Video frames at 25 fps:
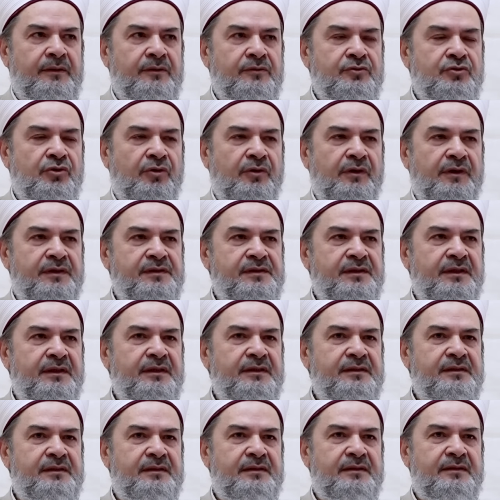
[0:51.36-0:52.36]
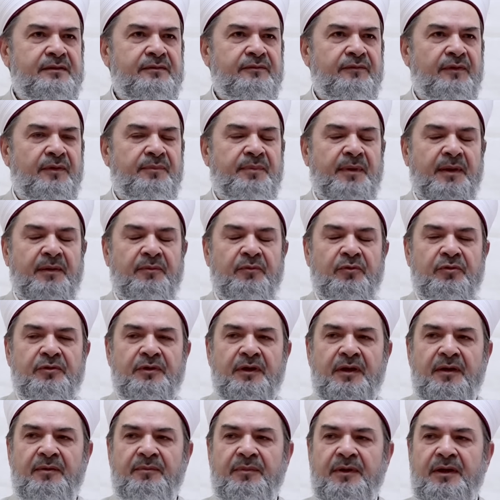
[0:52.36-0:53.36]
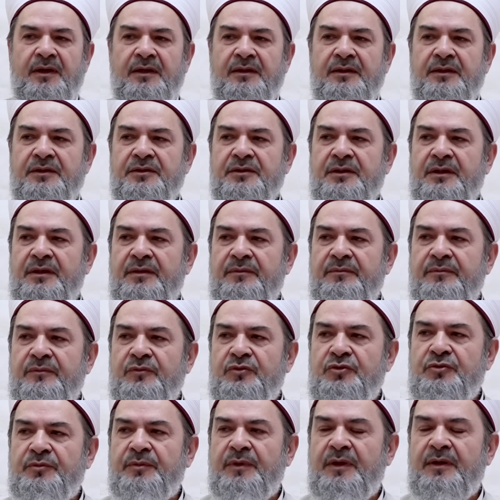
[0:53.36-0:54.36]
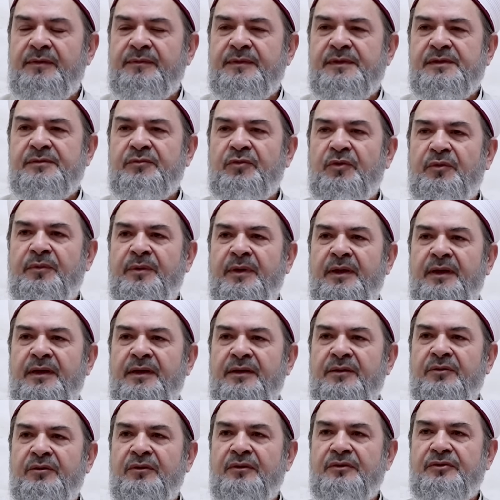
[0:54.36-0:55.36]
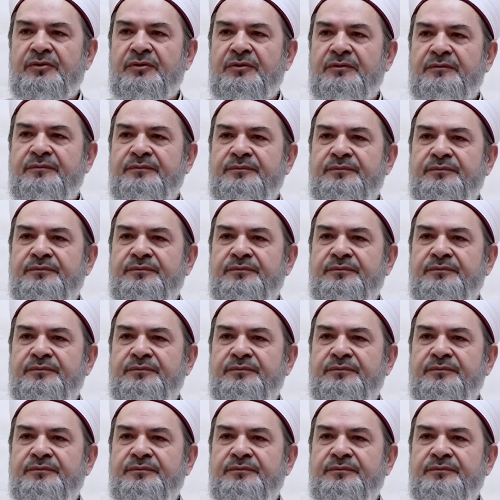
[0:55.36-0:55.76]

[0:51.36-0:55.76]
Çok aziz ve pek muhterem kardeşler, Cuma'mız mübarek olsun.